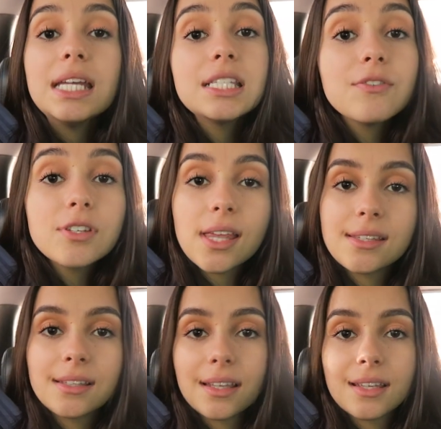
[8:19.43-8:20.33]
E se
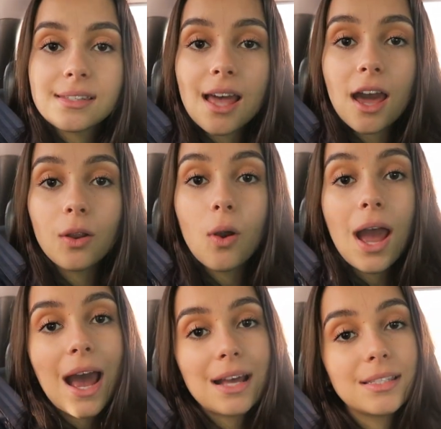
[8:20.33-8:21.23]
vocês se interessaram,
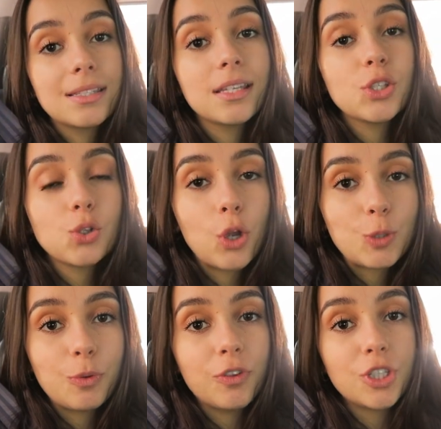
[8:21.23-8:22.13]
as
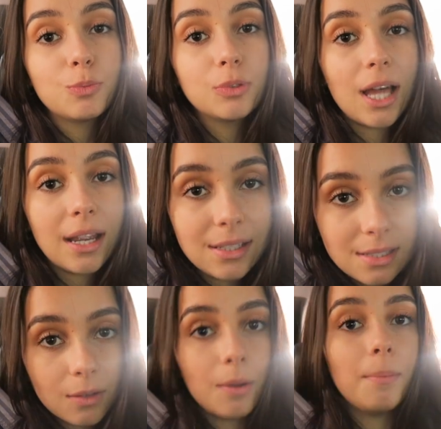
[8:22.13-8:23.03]
inscrições para o vestibular estão